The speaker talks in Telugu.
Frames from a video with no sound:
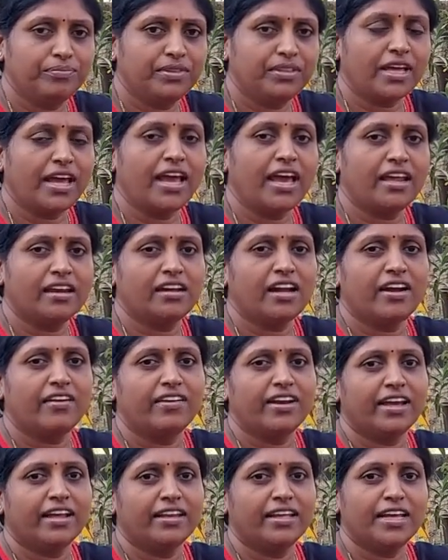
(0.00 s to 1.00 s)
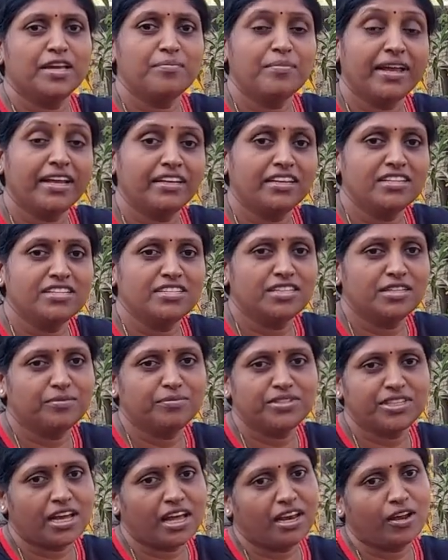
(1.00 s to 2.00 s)
తయారు కావడానికి మెగ్నీషియం
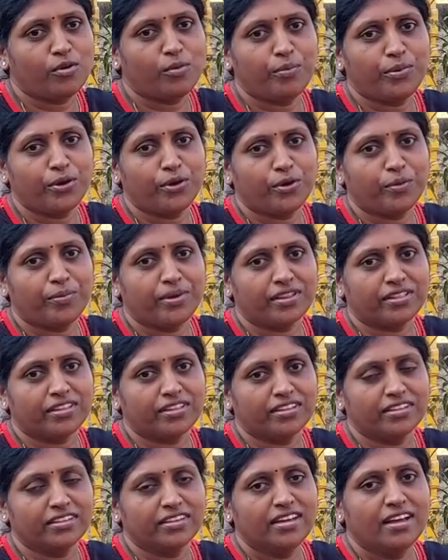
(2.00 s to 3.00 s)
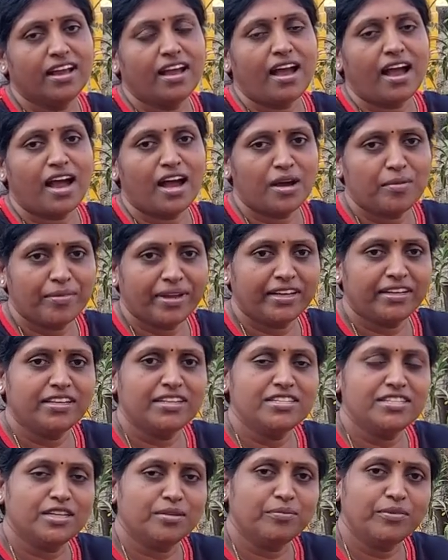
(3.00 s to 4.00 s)
చాలా ఉపయోగపడుతుంది ఆ
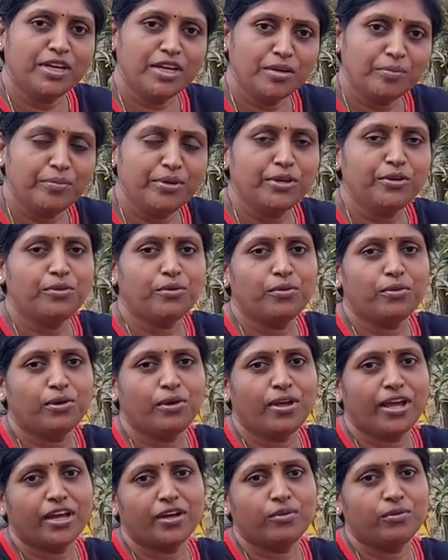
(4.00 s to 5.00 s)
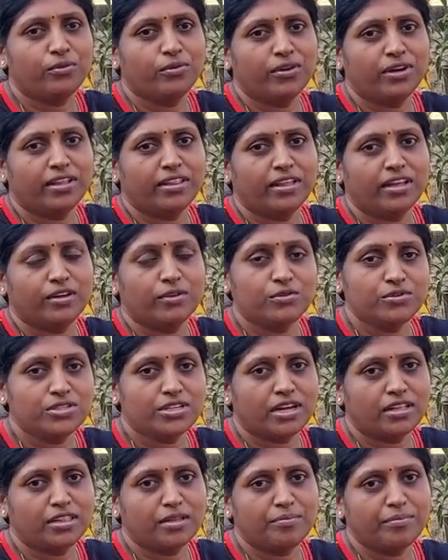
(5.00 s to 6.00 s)
మెగ్నీషియం ఈ బీట్రూట్లో ఎక్కువ ఉంటుంది ఎక్కువ
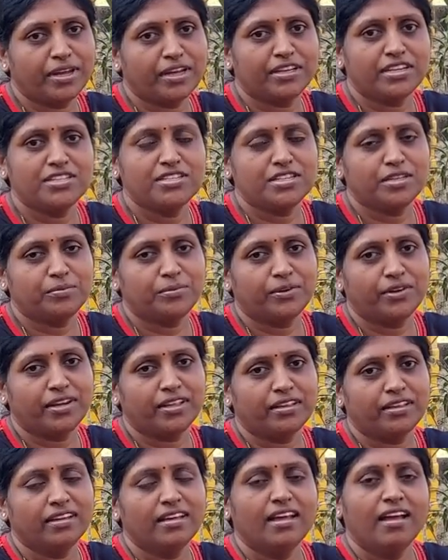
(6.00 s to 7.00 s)
శాతం మెగ్నీషియం ఉంటుంది